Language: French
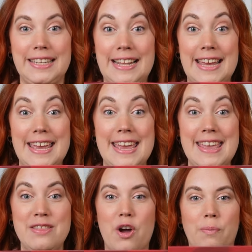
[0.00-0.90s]
Il est
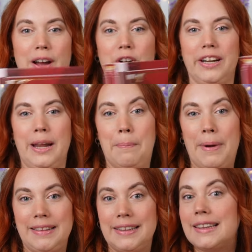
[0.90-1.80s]
énorme. Alors il est
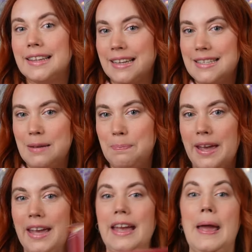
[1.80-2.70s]
pas très
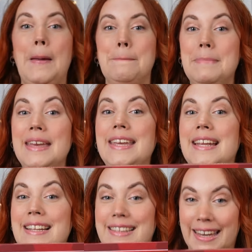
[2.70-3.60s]
épais, mais
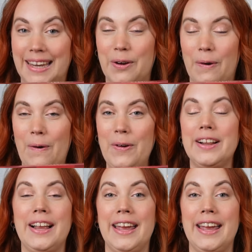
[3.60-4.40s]
il est très grand.